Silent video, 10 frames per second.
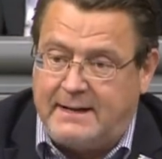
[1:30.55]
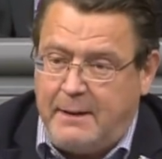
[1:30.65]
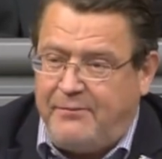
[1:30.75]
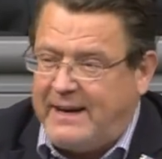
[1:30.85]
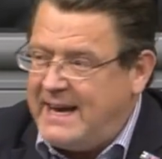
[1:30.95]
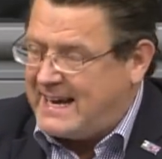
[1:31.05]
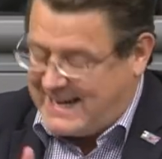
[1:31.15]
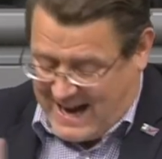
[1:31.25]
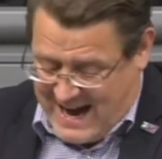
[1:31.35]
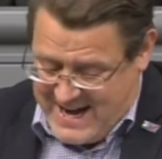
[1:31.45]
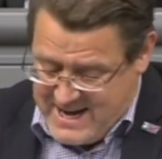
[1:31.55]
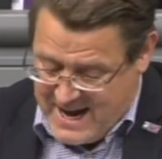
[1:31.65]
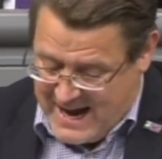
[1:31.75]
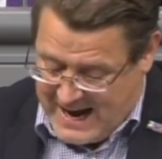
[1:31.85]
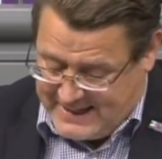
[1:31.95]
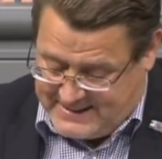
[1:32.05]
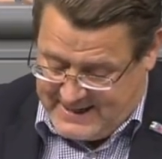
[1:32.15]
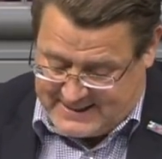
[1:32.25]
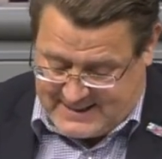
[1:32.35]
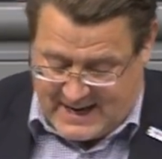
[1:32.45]
Seitdem verging kein
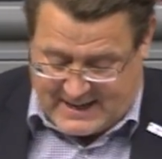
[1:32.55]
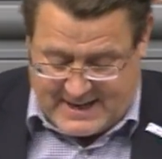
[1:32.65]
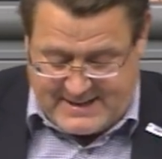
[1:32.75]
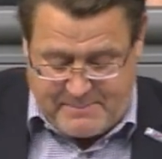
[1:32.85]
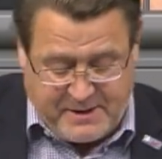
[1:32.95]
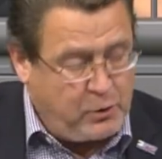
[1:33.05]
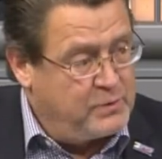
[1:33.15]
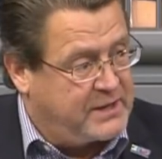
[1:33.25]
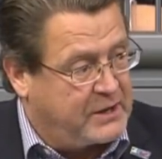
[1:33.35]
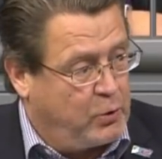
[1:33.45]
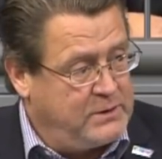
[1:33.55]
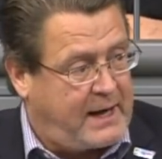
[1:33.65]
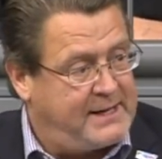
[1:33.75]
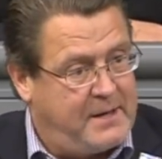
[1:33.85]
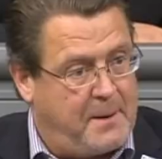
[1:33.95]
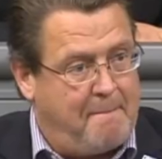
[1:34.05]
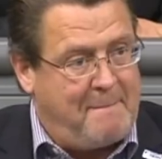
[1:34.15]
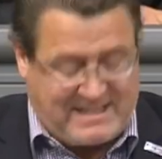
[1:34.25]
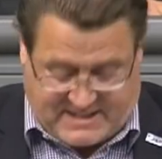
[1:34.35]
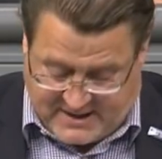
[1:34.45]
einziger Tag, an dem nicht unsere Grundrechte
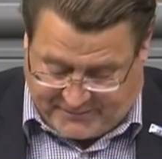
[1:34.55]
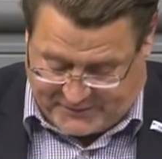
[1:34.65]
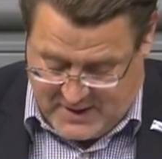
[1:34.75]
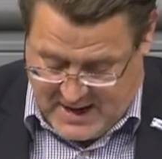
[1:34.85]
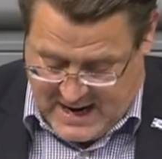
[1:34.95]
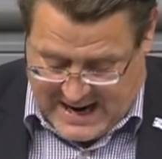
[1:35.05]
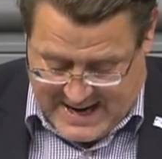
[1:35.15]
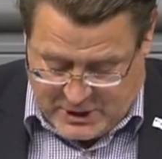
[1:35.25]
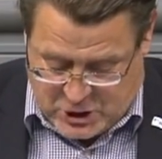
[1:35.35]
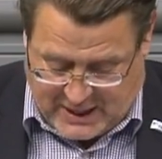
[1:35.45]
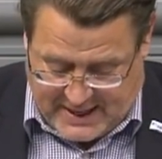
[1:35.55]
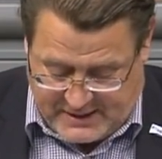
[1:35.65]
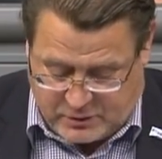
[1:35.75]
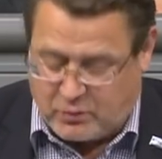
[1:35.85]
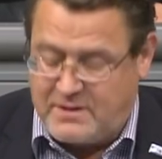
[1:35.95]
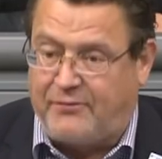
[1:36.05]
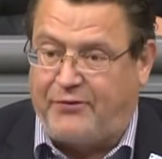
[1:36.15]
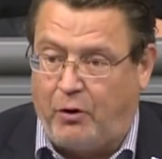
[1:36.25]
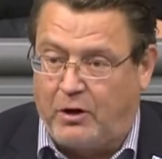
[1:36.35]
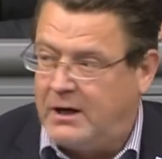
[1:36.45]
massiv eingeschränkt und unser
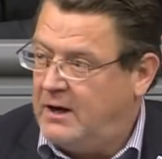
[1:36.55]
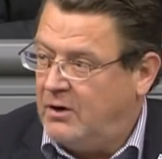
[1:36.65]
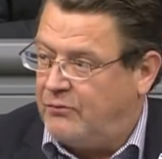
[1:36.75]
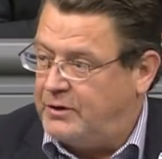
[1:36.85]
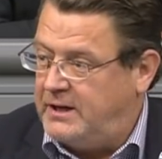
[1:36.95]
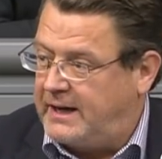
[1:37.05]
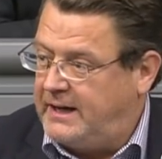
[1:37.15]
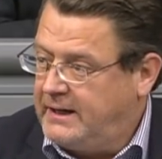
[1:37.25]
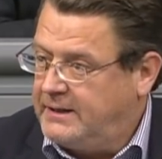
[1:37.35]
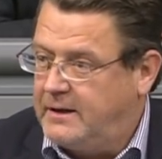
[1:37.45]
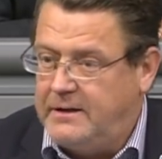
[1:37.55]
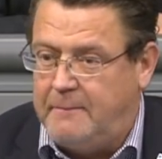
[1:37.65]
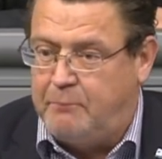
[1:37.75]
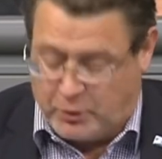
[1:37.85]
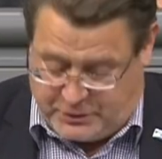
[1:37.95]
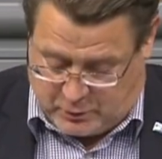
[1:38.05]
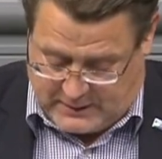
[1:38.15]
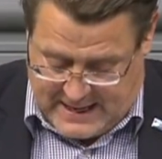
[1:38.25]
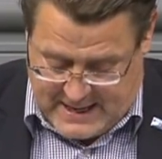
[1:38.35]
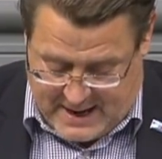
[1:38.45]
Volk von den Regierenden in Bund
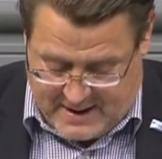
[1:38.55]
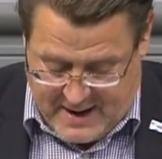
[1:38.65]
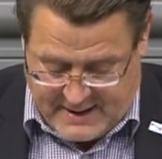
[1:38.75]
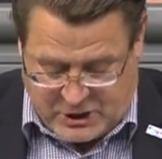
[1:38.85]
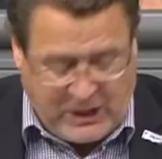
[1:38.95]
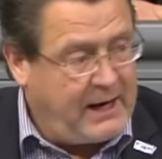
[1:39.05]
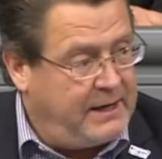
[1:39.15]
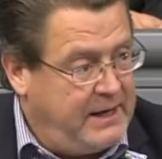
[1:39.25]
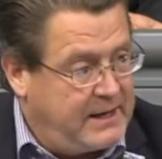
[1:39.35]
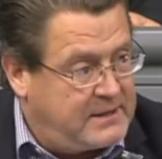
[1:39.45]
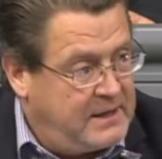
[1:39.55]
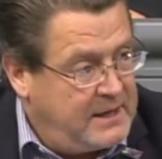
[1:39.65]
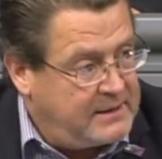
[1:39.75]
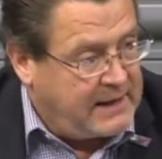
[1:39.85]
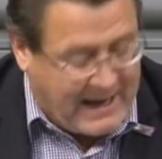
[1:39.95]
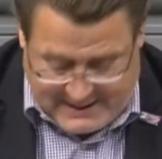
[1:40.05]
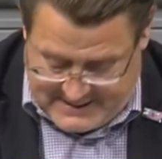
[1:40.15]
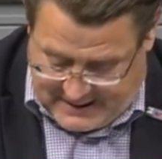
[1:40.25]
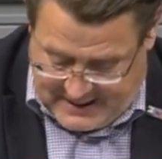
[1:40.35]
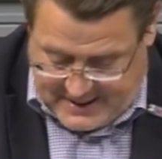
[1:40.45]
und Ländern schikaniert,
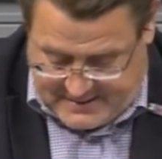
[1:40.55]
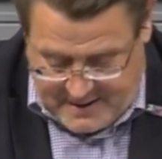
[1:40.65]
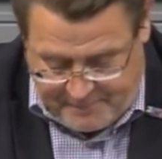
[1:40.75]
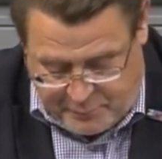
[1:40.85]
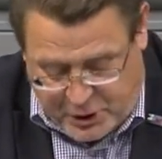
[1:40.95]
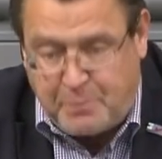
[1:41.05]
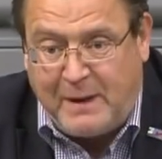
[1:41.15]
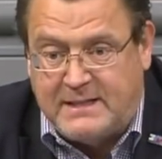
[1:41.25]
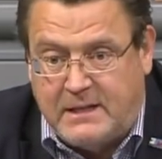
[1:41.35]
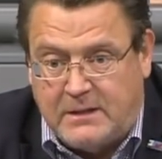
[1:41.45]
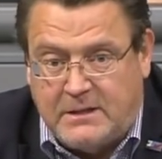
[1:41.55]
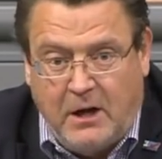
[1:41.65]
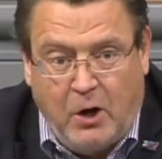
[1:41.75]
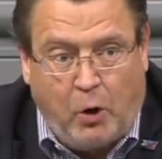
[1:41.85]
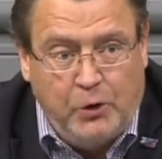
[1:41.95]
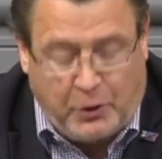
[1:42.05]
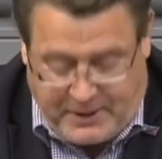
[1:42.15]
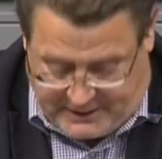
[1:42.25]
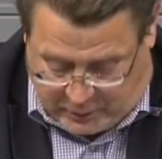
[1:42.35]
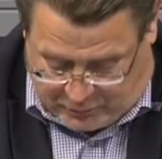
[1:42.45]
drangsaliert, bespitzelt, und
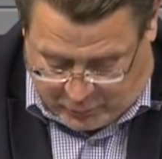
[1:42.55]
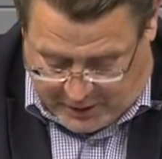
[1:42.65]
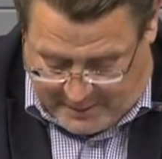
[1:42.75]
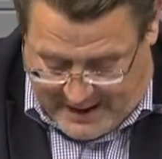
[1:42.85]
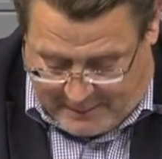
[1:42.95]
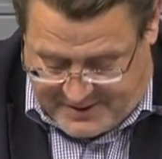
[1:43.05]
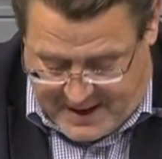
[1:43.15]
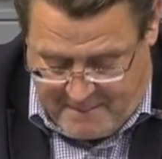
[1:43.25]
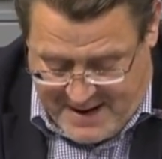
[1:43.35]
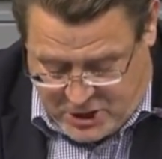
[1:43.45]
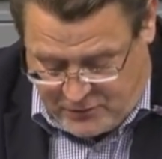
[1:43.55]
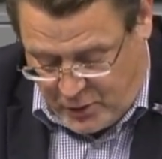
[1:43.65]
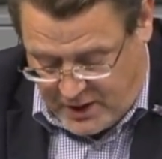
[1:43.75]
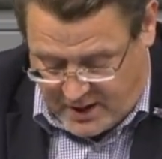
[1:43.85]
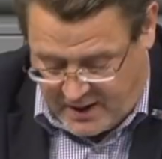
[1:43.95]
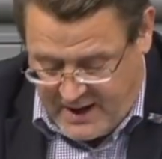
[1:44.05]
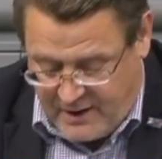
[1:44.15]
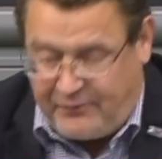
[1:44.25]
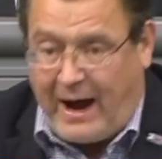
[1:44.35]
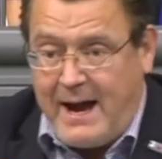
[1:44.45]
unterdrückt wurde. Meine Damen und Herren, Menschenwürde,
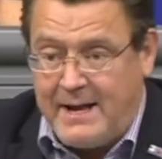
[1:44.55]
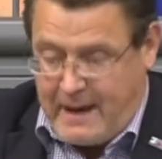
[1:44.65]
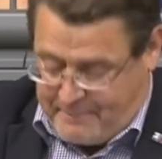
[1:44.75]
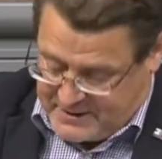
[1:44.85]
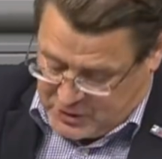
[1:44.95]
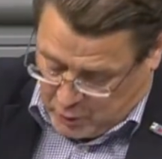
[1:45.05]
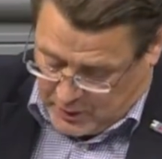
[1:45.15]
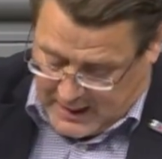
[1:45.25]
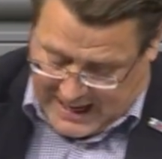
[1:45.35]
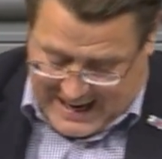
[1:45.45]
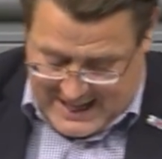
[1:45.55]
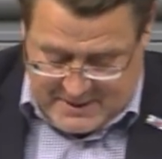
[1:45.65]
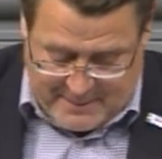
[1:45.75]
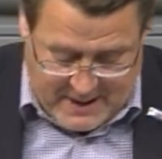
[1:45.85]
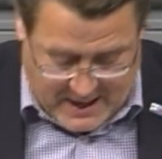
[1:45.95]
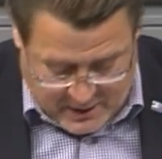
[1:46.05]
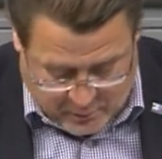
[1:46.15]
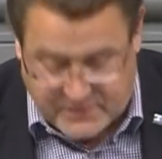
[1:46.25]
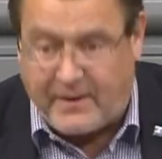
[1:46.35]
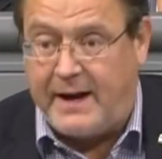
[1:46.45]
Freiheit der Person, allgemeine
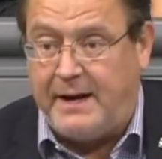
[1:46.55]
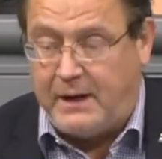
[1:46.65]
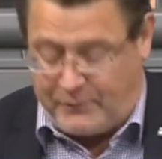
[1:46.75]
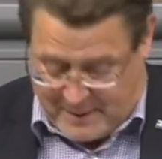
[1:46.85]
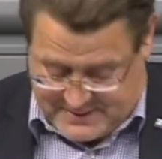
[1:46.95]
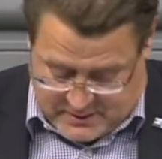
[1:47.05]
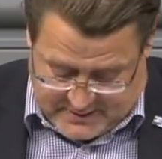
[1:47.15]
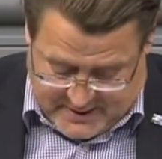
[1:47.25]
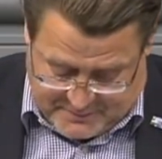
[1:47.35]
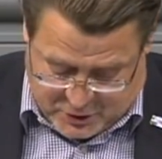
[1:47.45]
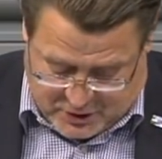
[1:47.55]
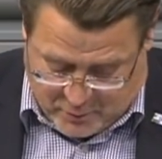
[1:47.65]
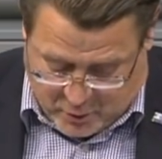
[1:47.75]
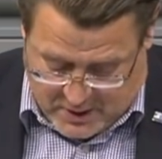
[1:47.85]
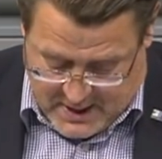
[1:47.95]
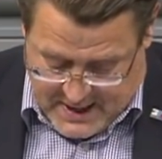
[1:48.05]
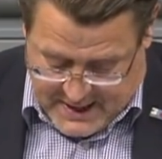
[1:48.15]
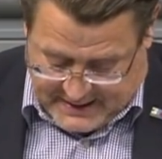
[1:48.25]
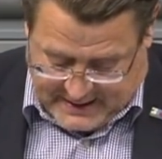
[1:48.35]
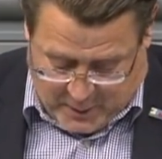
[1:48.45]
Handlungsfreiheit, die informationelle Selbstbestimmung,
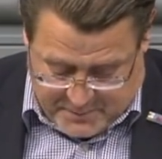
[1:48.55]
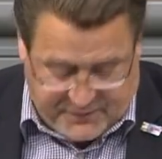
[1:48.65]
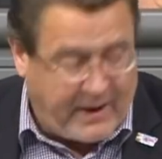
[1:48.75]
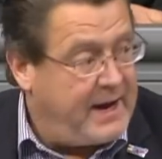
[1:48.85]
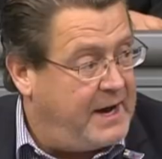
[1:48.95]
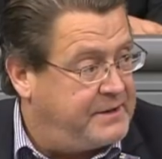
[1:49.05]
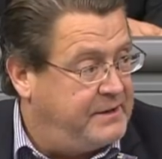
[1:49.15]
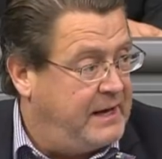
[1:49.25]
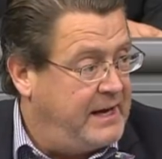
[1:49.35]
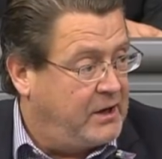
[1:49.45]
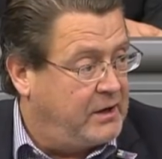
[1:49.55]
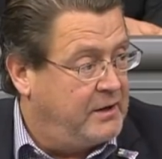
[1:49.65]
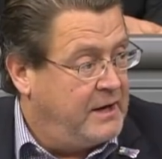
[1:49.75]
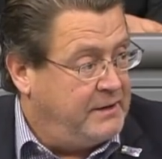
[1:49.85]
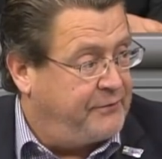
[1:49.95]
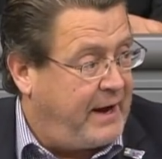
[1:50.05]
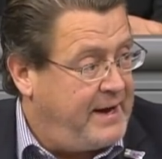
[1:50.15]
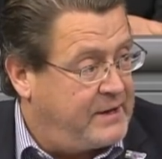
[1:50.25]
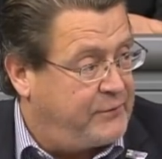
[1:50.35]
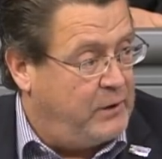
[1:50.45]
die Glaubensfreiheit, die, Lehre, die
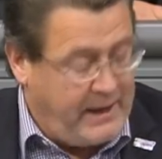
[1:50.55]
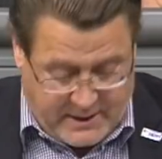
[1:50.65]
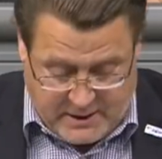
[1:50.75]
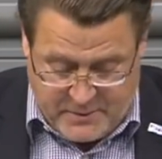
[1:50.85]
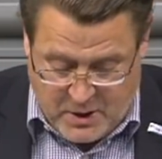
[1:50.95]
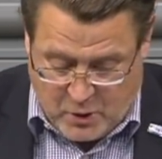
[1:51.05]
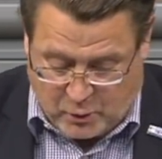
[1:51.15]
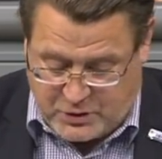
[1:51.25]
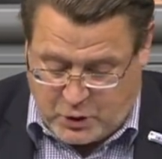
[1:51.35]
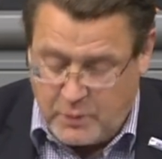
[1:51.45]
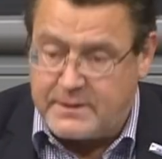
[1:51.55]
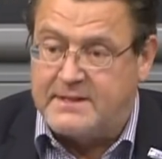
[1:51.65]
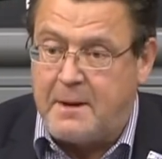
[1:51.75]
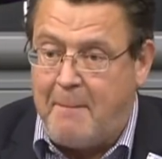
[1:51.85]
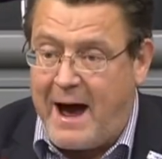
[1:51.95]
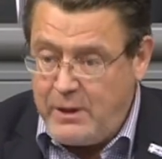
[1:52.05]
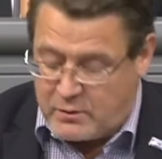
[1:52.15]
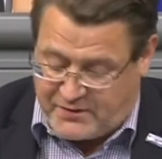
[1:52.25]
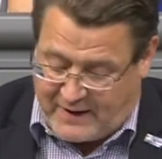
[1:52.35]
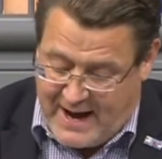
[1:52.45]
Freiheit von Lehre und Kunst,
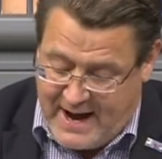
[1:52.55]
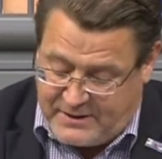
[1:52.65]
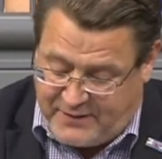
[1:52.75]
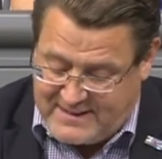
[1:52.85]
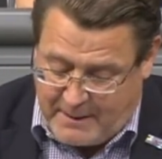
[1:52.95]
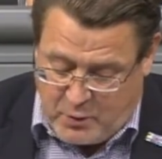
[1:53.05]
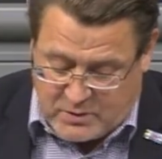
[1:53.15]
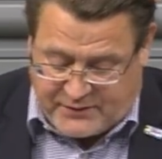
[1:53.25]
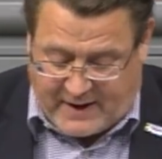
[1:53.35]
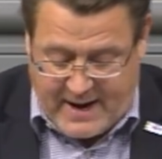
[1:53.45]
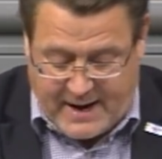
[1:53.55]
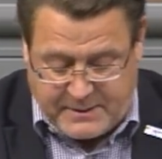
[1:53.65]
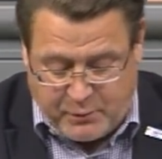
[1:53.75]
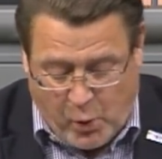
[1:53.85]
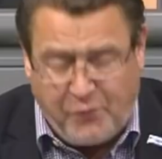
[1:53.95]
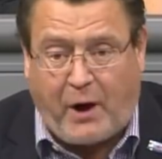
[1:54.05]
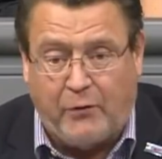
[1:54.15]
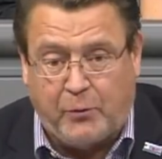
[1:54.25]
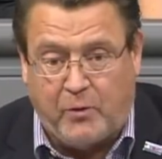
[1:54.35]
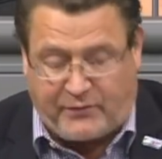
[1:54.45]
Meinungsfreiheit, die Versammlungsfreiheit, die
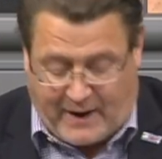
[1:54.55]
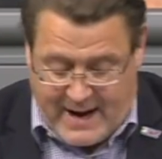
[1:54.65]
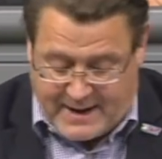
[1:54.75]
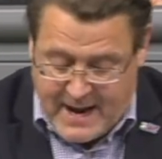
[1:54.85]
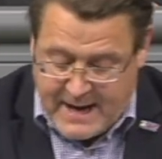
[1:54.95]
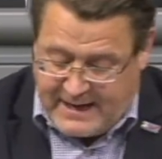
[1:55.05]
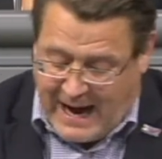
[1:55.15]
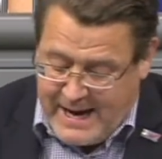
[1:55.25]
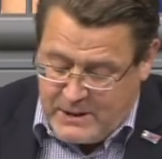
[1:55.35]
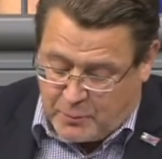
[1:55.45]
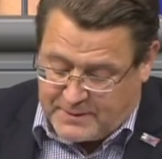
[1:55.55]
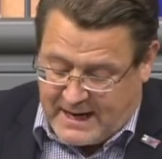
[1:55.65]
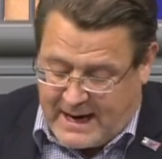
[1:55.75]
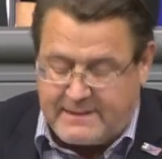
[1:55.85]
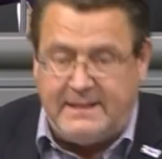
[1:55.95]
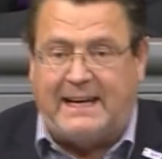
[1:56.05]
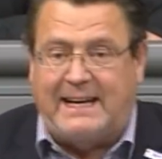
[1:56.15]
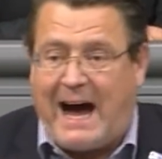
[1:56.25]
Berufsausübungsfreiheit, die Eigentumsgarantie.